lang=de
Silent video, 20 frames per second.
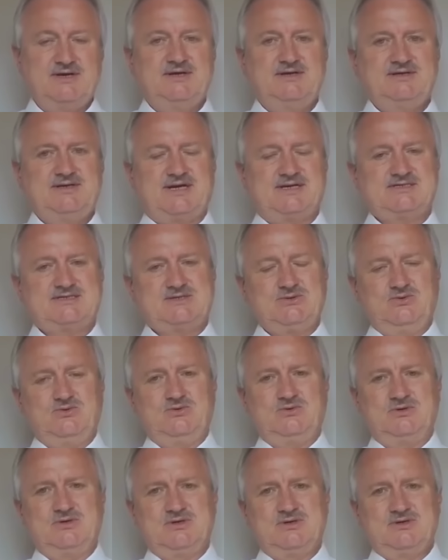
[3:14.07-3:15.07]

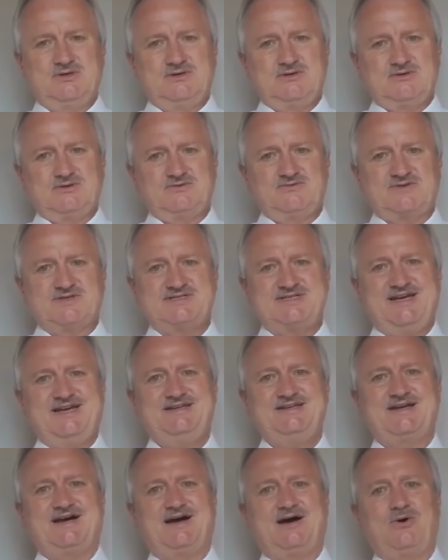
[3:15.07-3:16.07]
dazu. Und wir
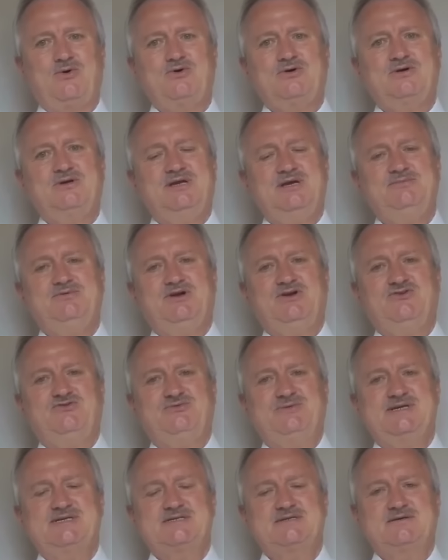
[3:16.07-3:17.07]
sehen da auch, liebe
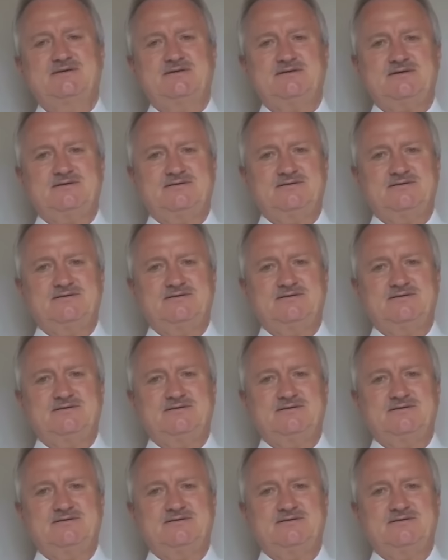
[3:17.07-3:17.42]
Geschwister,